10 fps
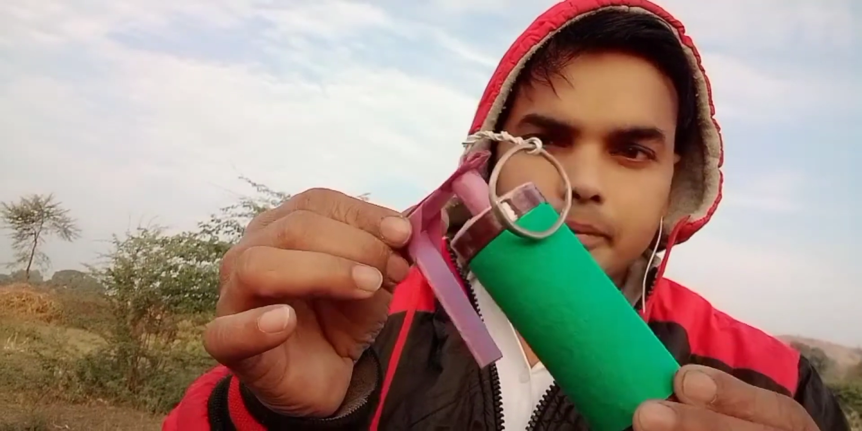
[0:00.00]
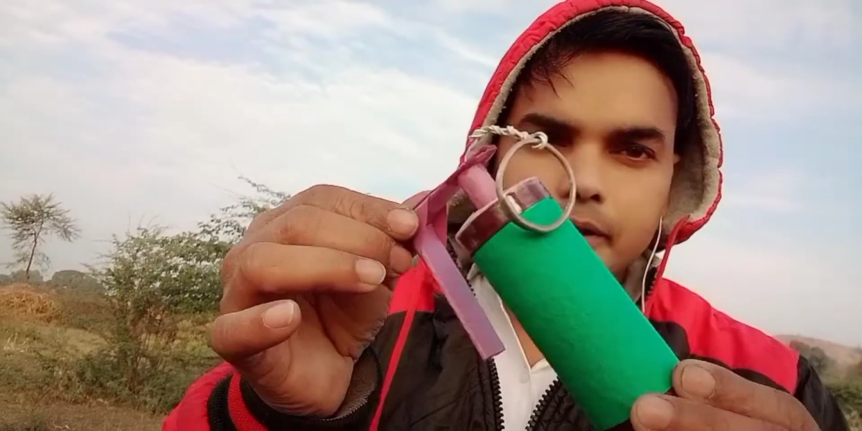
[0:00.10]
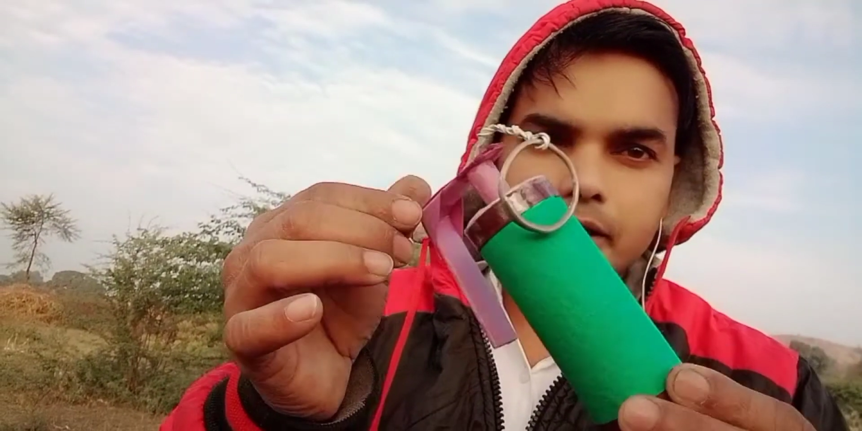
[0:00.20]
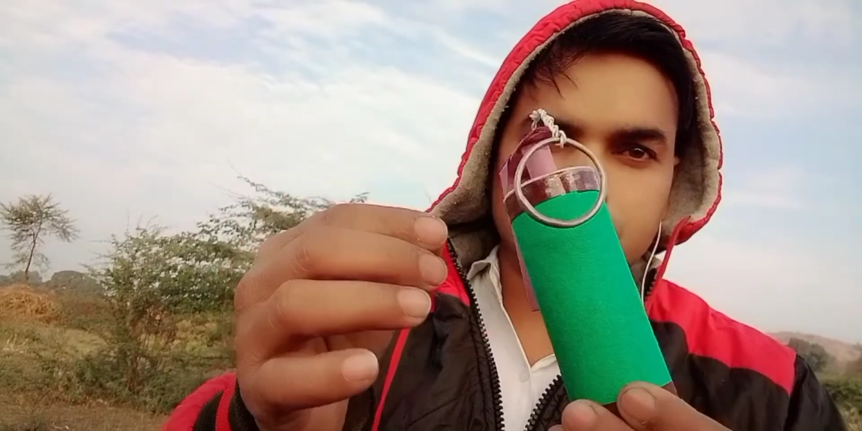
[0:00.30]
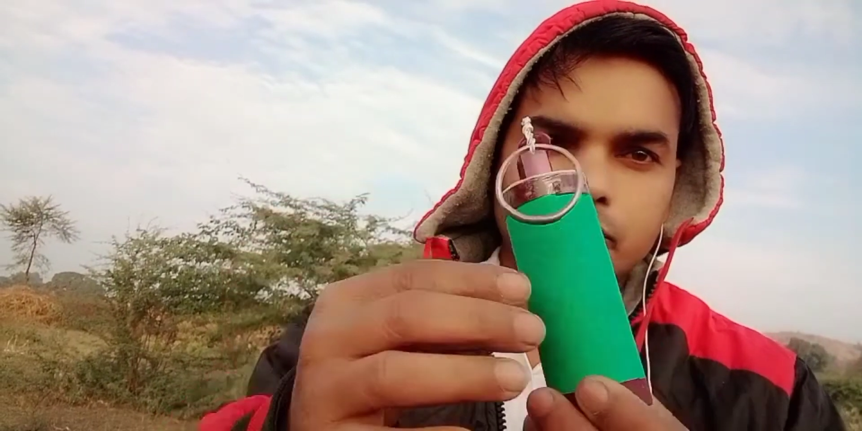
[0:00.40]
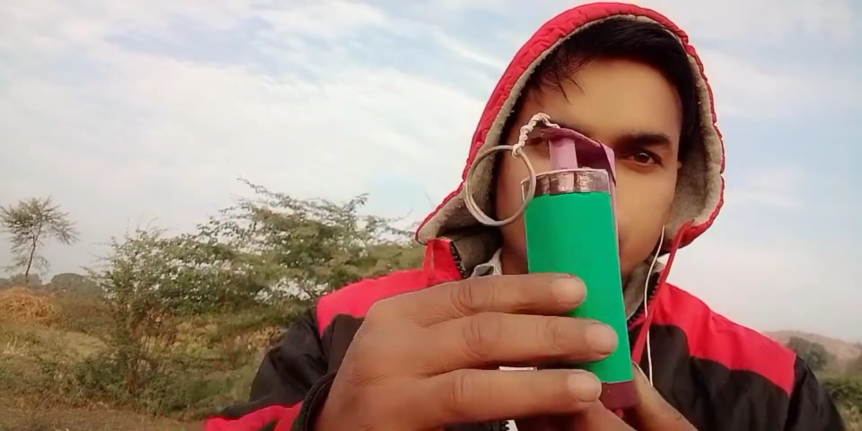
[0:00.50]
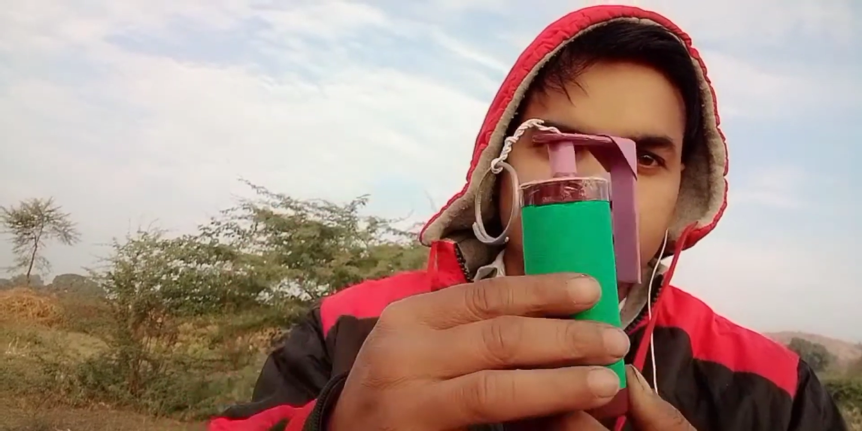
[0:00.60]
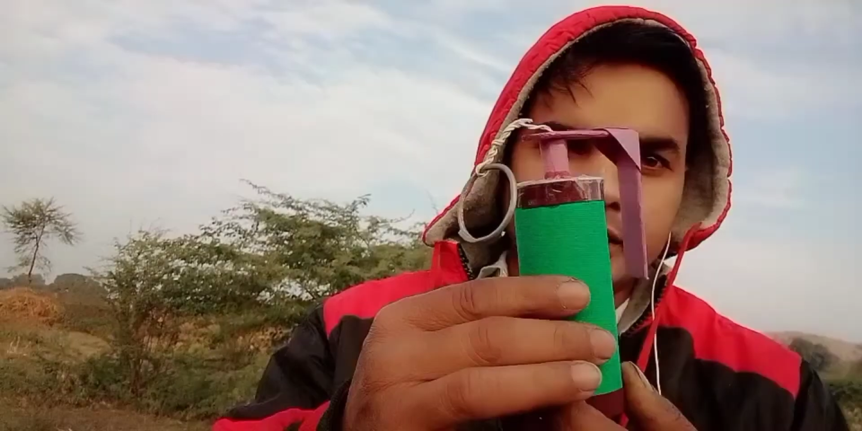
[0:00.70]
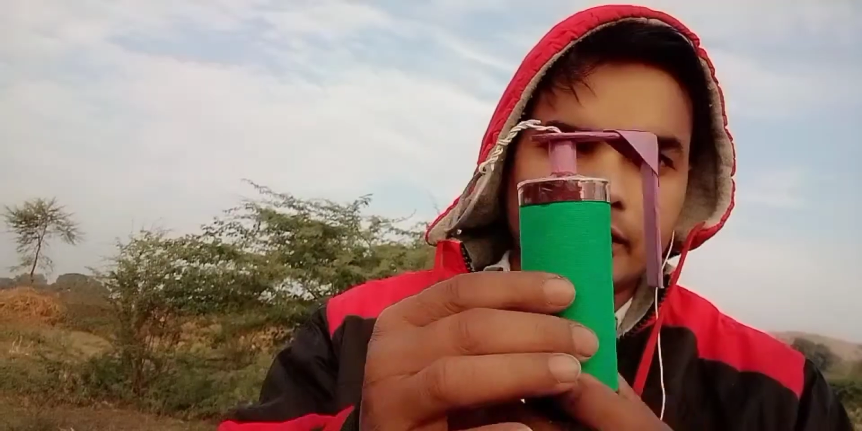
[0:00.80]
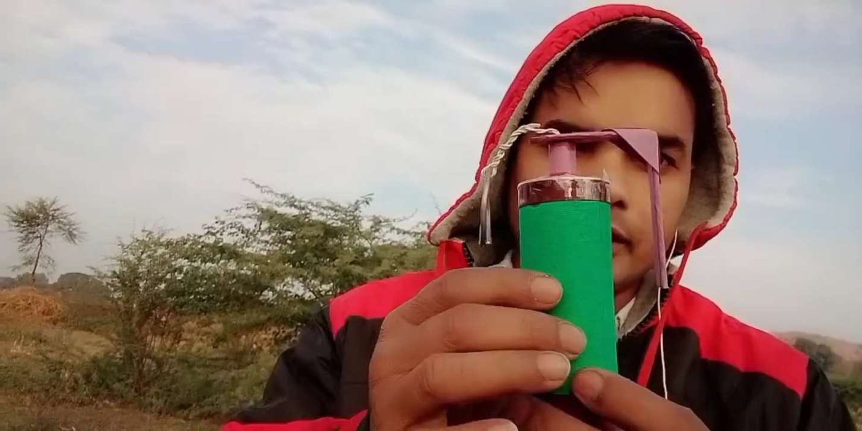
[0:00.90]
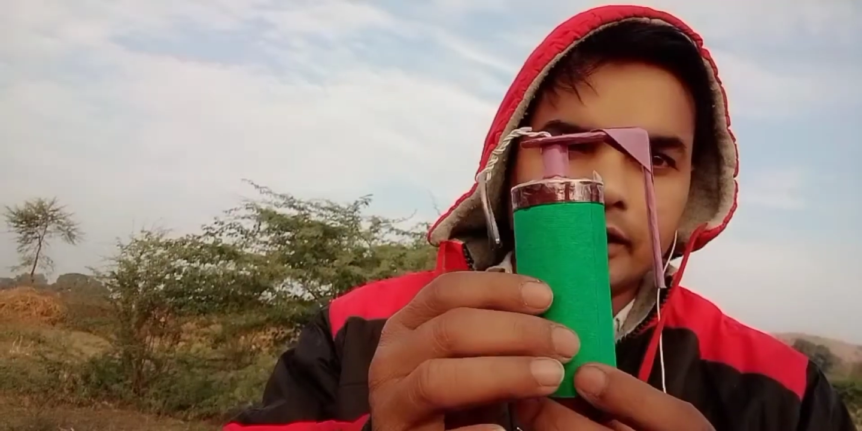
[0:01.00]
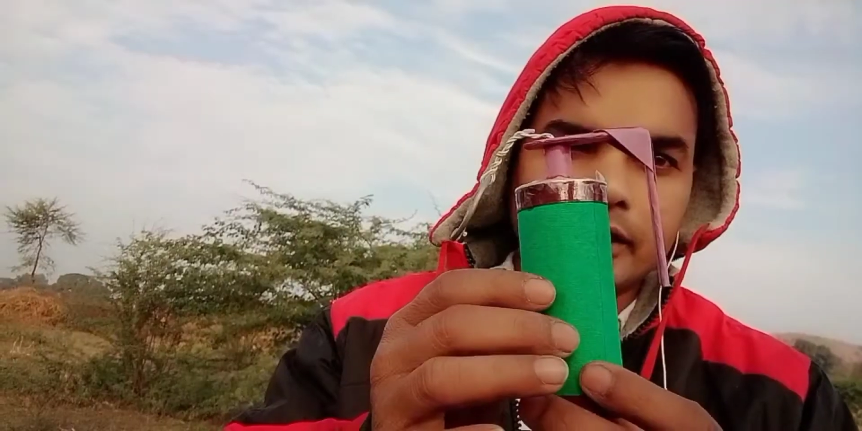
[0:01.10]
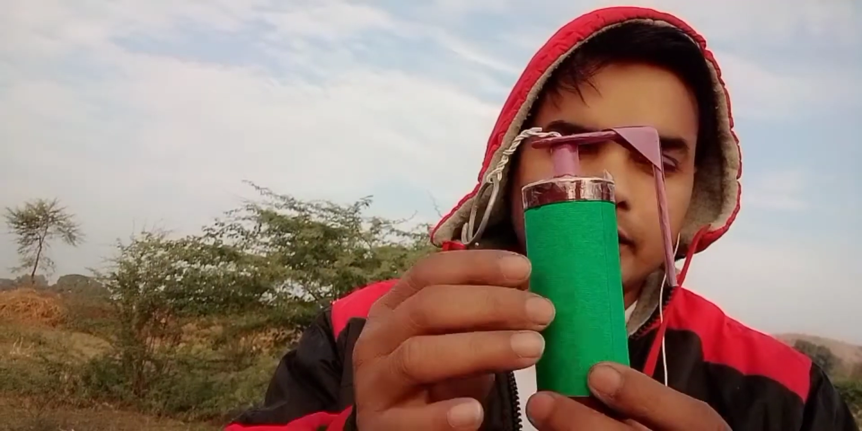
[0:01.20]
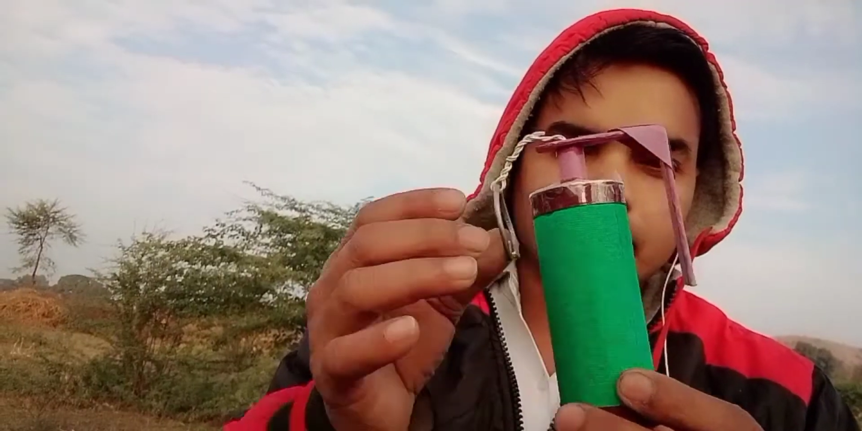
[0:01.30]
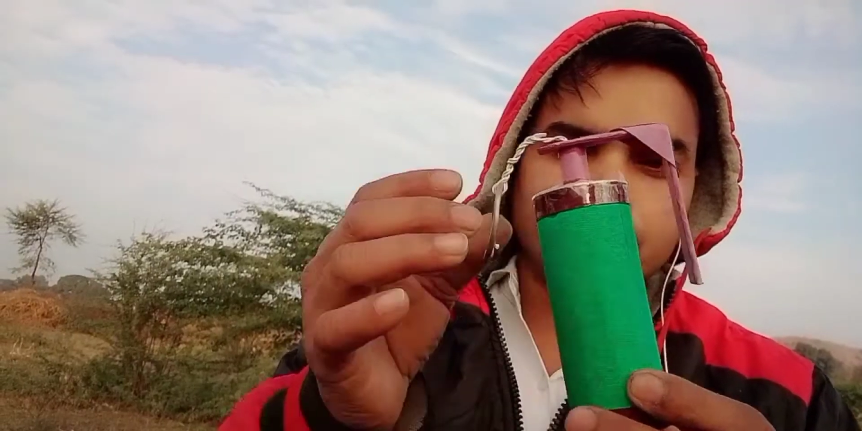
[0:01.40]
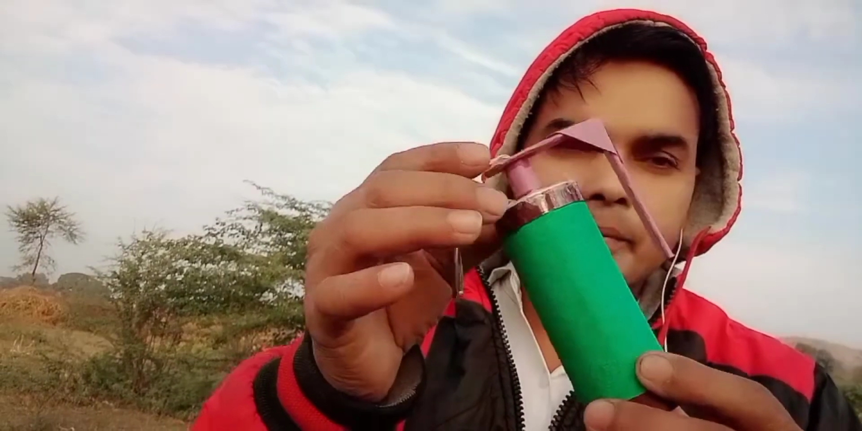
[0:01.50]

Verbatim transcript: पे इसको टेस्ट करने के लिए